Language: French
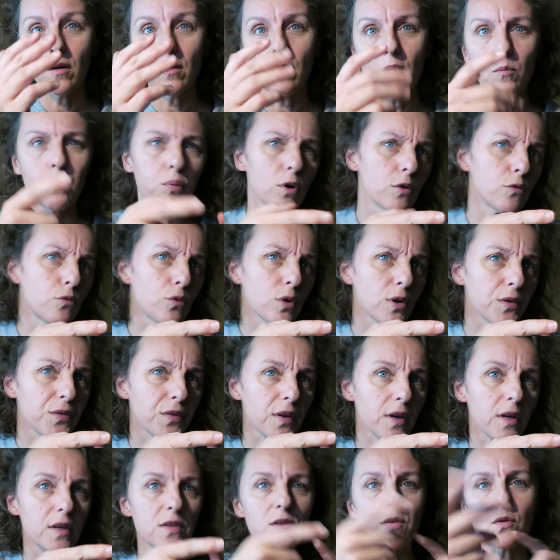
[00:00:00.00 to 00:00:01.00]
Euh, point de vue
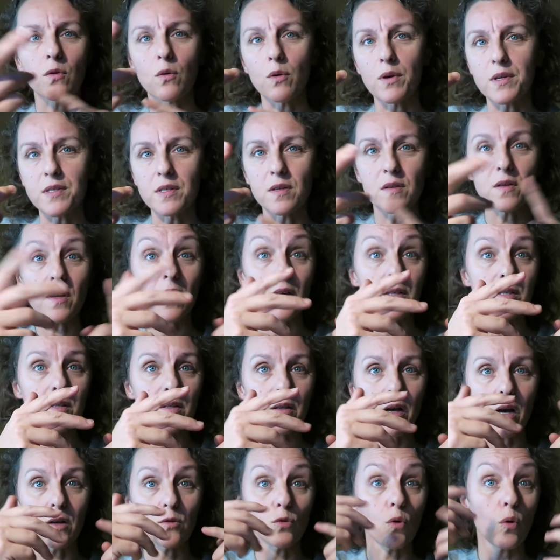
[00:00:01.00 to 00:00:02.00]
intéressant, etc.,
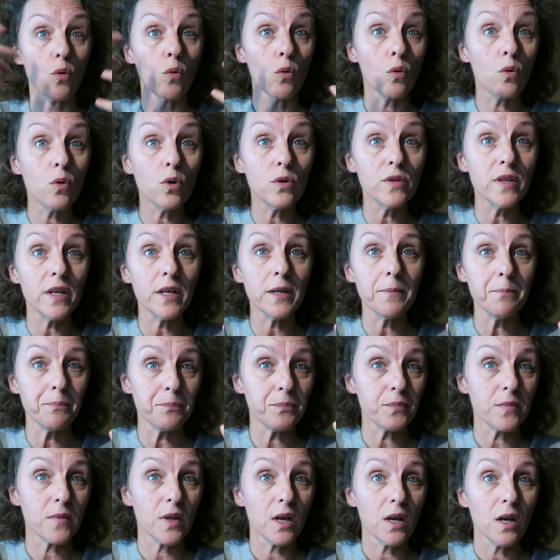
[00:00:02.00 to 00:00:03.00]
etc. Donc on connaît,